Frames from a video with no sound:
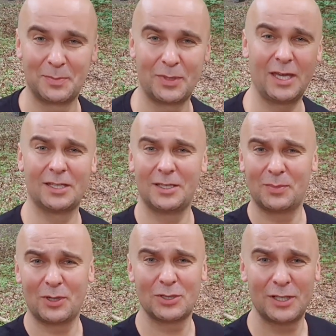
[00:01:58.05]
pięknej,
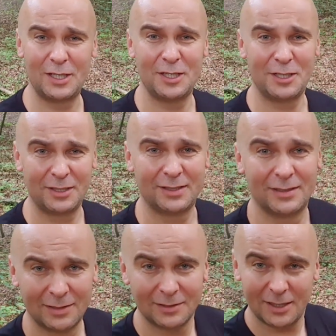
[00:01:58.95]
prostej linii
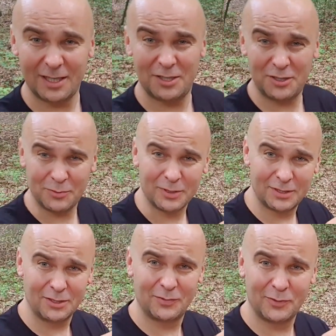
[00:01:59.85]
tej siły,
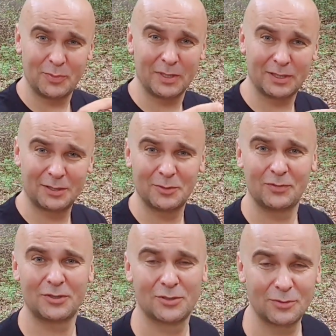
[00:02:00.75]
czyli dwóch
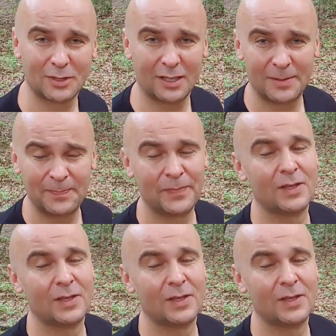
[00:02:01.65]
patyków i sznurka,